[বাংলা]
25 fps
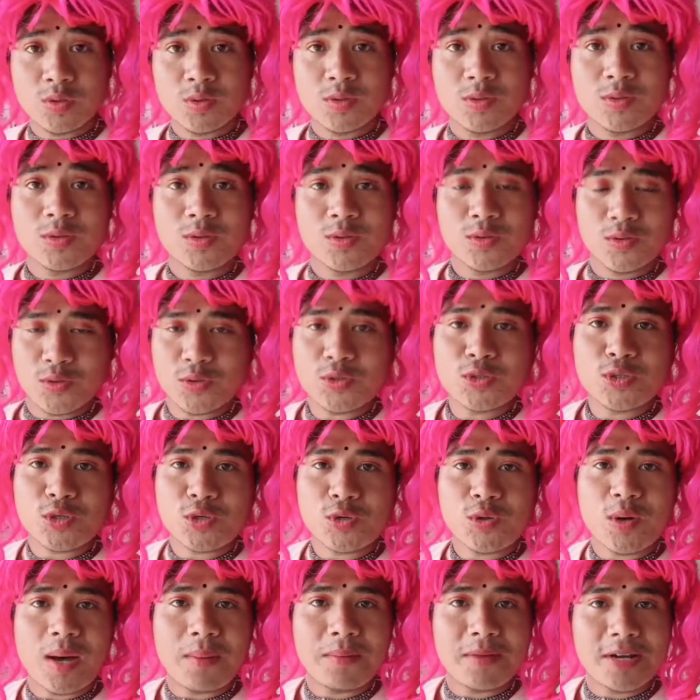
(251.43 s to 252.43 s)
কি তো
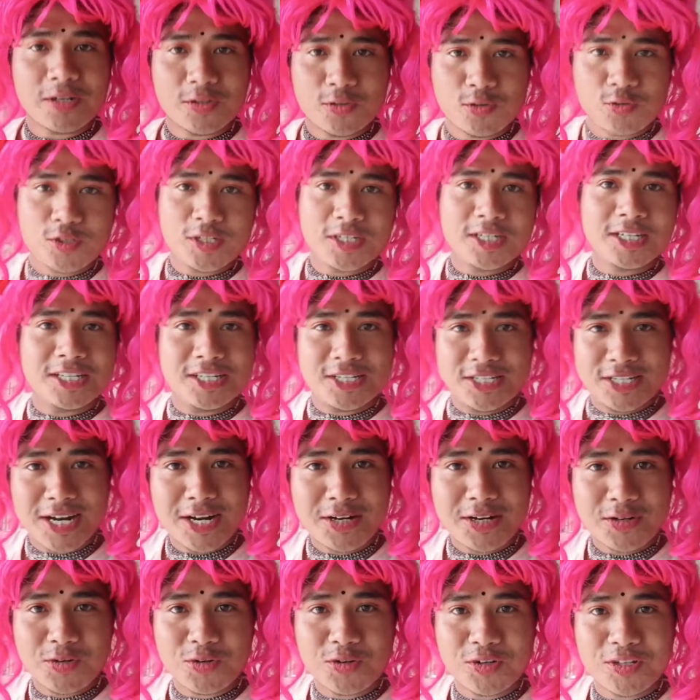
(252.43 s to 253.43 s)
চলো আমরা শুটিং
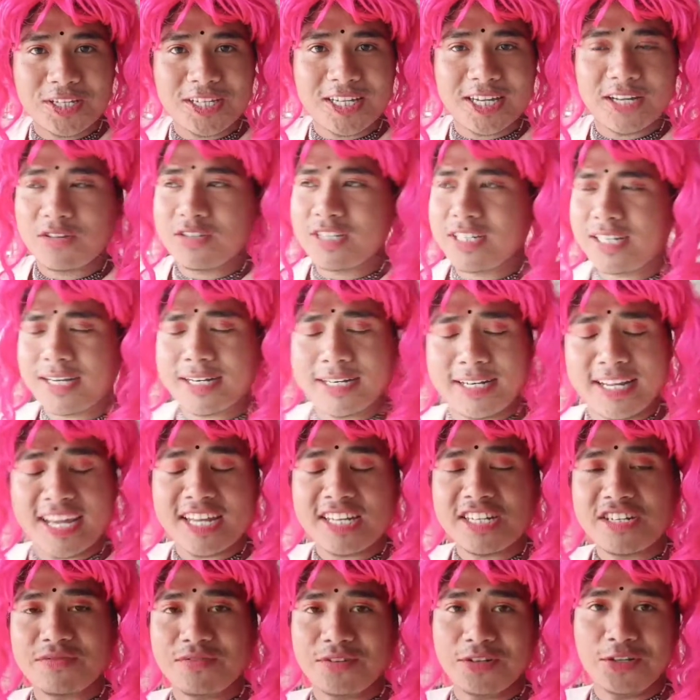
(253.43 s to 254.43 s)
স্টার্ট করি কেন যেটা
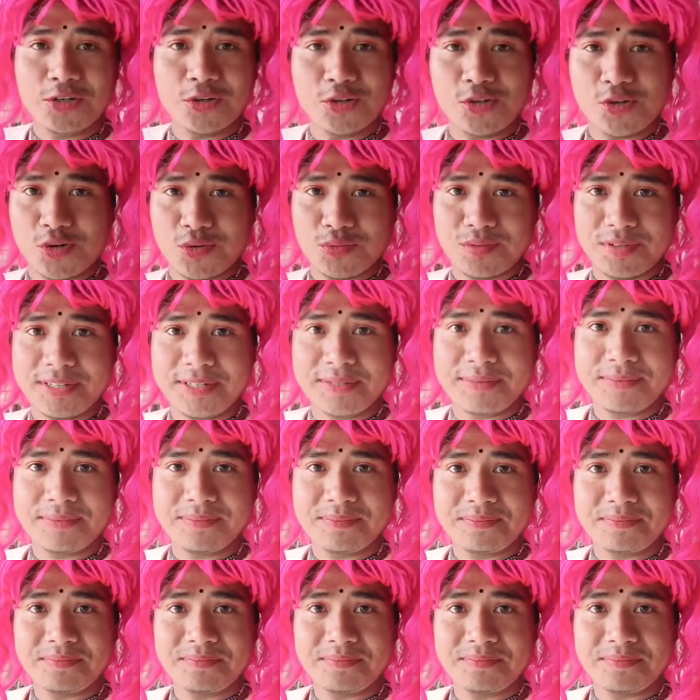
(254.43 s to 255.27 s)
ড্যান্স ভিডিও হবে